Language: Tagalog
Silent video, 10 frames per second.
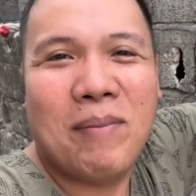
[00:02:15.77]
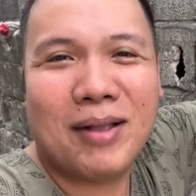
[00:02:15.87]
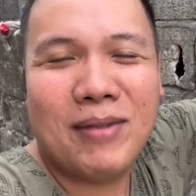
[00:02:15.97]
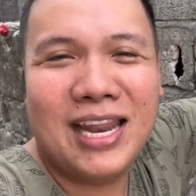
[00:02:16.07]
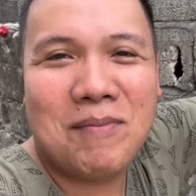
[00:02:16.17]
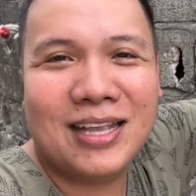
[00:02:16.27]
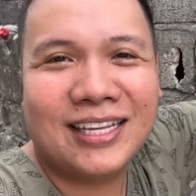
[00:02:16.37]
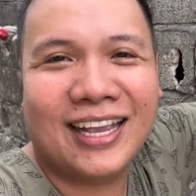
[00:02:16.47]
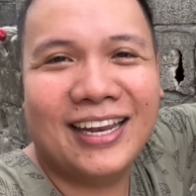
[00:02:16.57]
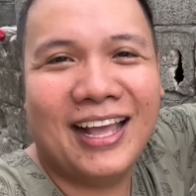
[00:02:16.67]
Pag may
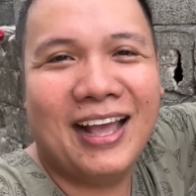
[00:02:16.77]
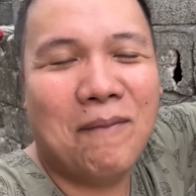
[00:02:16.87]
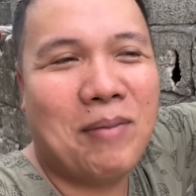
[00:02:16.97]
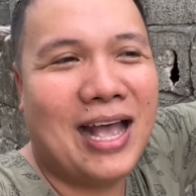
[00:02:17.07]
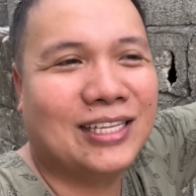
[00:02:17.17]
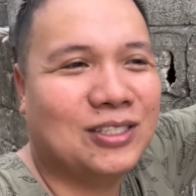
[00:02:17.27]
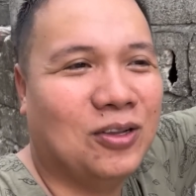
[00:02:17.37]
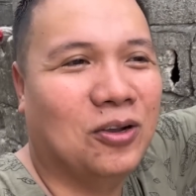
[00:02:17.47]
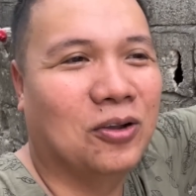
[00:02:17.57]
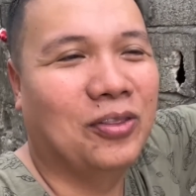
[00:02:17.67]
nabasag ka na
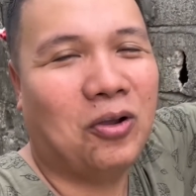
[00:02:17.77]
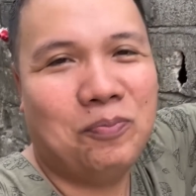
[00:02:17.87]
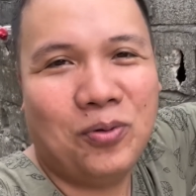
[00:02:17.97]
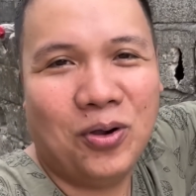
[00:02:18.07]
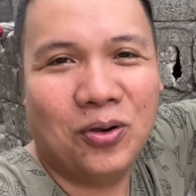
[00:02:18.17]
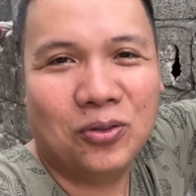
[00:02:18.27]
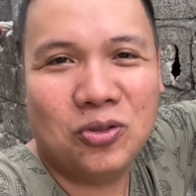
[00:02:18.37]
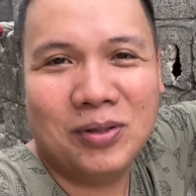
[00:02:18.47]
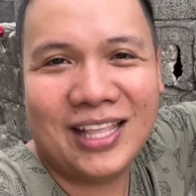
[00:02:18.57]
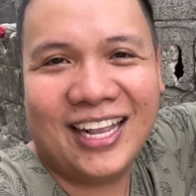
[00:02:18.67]
baso, naku po,
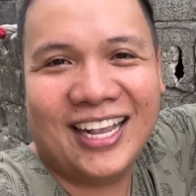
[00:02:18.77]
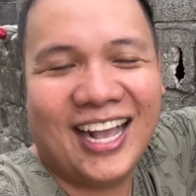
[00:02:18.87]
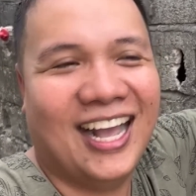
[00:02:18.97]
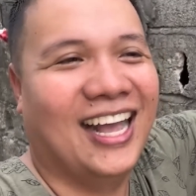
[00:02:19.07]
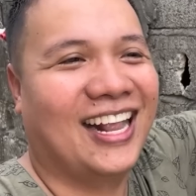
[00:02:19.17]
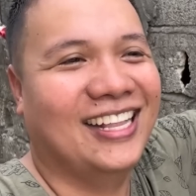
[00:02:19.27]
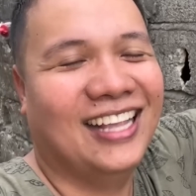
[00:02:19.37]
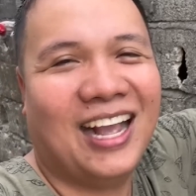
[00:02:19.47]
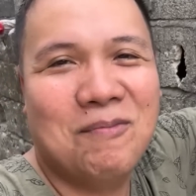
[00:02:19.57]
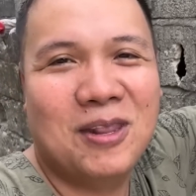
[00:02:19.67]
tumatag ka.
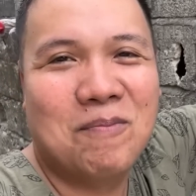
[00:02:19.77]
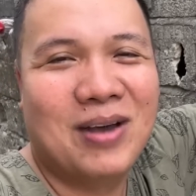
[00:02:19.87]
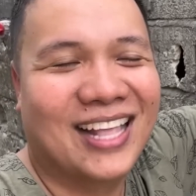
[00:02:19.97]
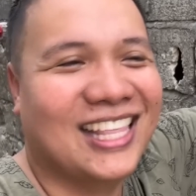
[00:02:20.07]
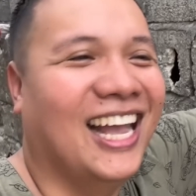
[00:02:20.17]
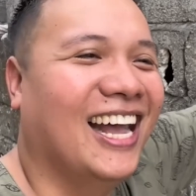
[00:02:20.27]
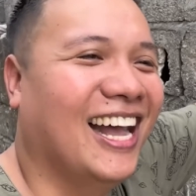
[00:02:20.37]
Ganyan kami ng bata.